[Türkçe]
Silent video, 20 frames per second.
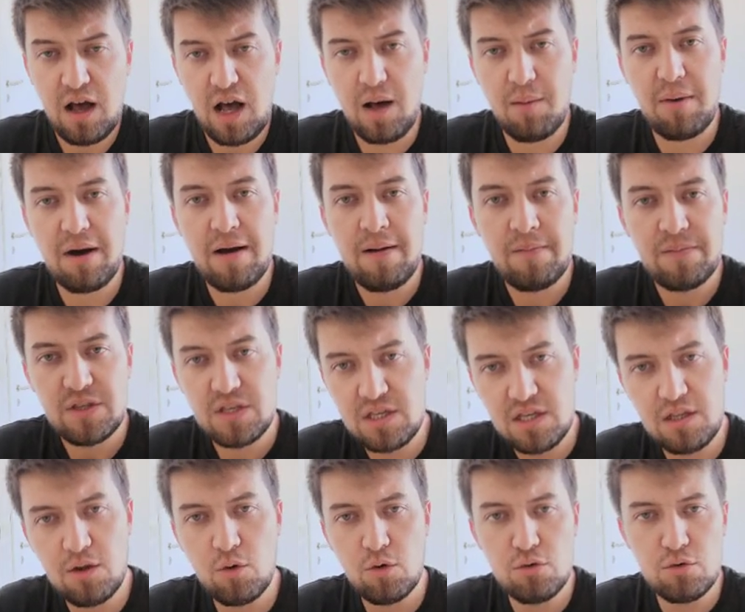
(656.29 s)
Ama
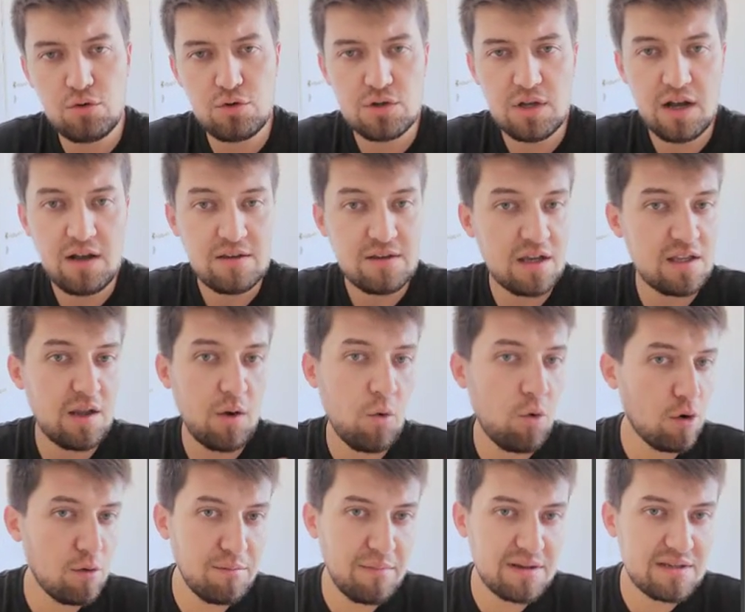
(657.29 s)
yine olursa ya da
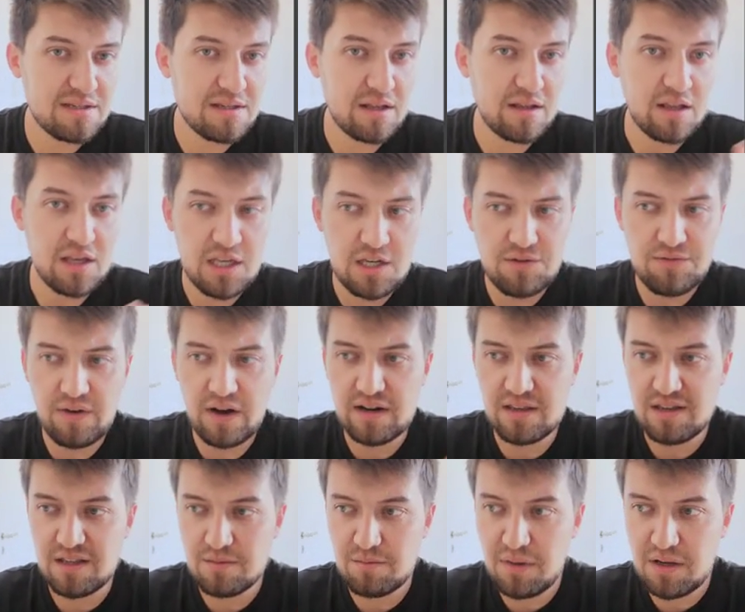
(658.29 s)
olmazsa da hiç
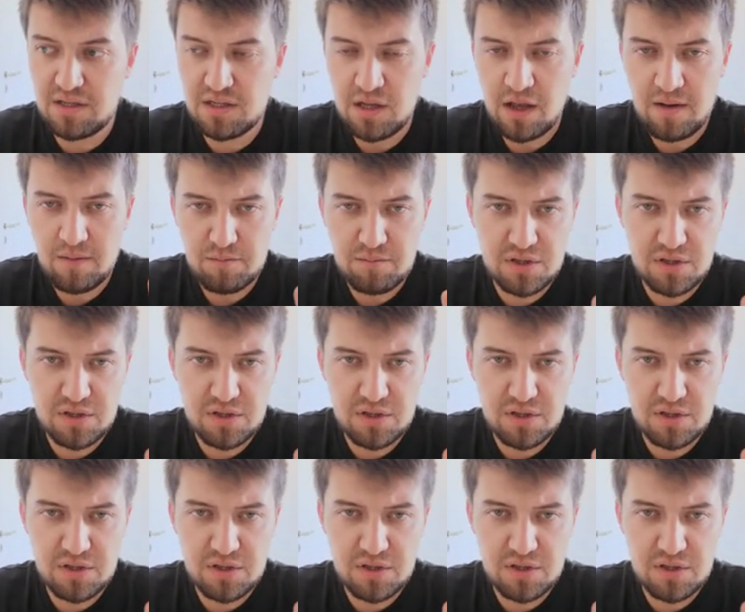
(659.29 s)
fark etmez.